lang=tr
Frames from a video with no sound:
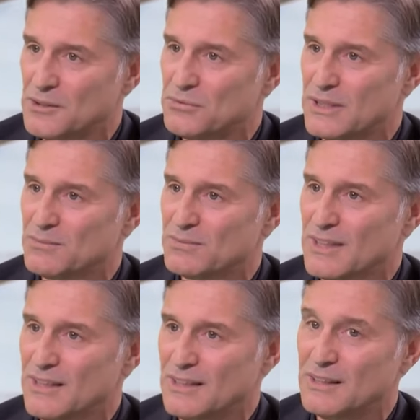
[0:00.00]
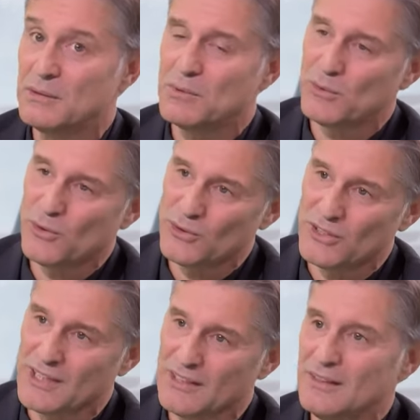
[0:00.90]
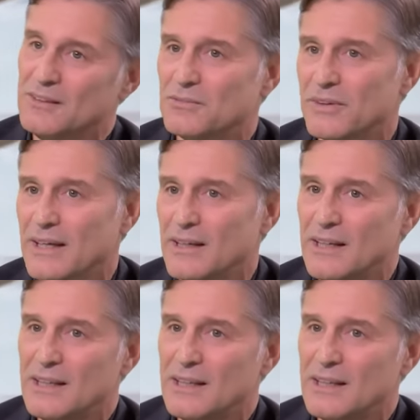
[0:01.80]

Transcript: filmde imamı oynayan hı ve